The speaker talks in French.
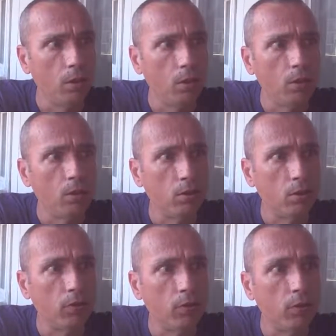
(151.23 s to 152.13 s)

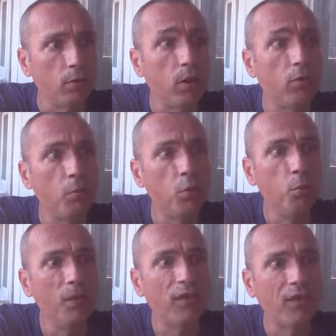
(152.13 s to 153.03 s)
Hein. rassemble
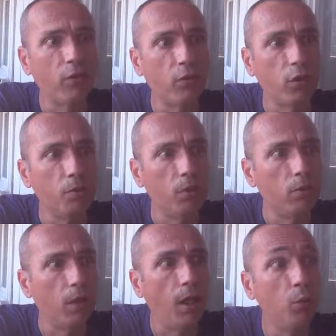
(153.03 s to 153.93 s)
2500 hommes.
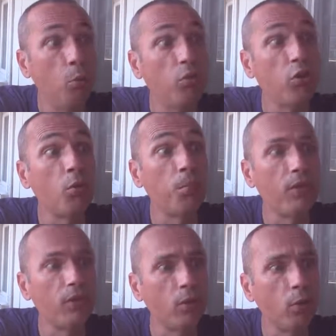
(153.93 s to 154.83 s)
Un nombre sans
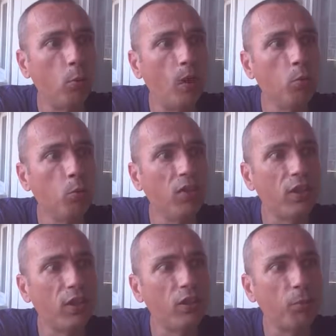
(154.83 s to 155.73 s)
précédent ont annoncé
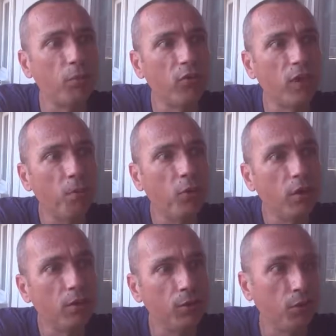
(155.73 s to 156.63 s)
les responsables de
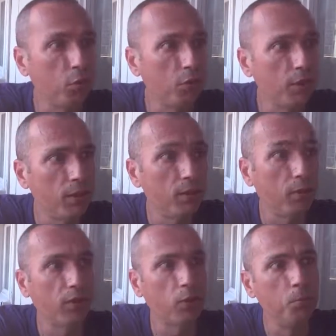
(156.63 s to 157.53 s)
la défense ukrainienne
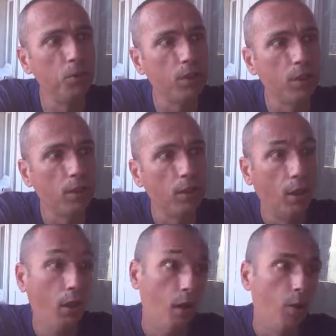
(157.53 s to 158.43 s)
dans un communiqué.
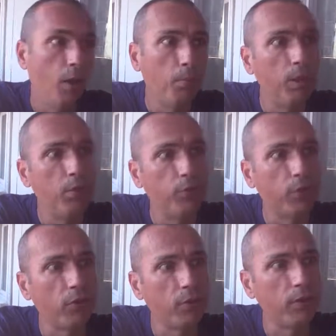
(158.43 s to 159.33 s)
Ouais, bah ouais,
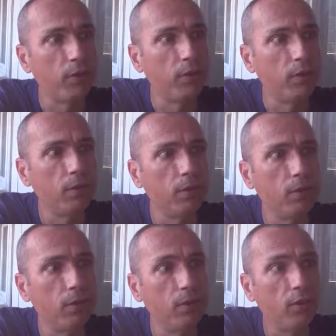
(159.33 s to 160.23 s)
forcément. Ouais.
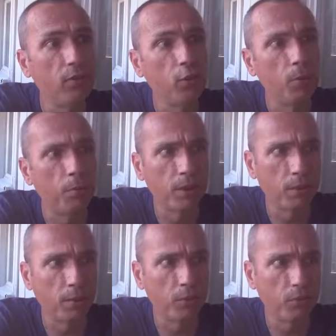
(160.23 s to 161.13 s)
Ils étaient sûrement pas
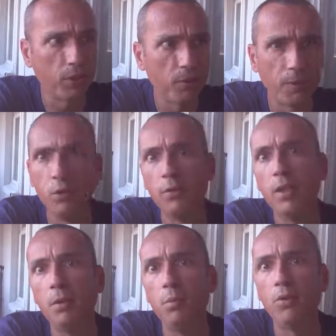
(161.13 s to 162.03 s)
capables de faire des manœuvres
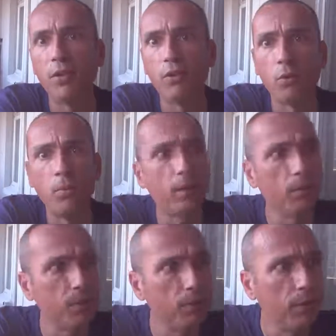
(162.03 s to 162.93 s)
avec plus de 500 mecs,
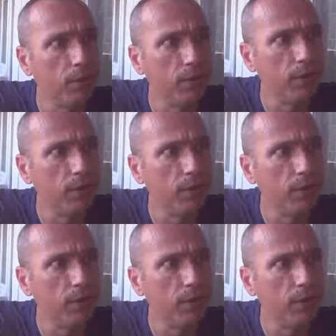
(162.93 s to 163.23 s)
à mon avis.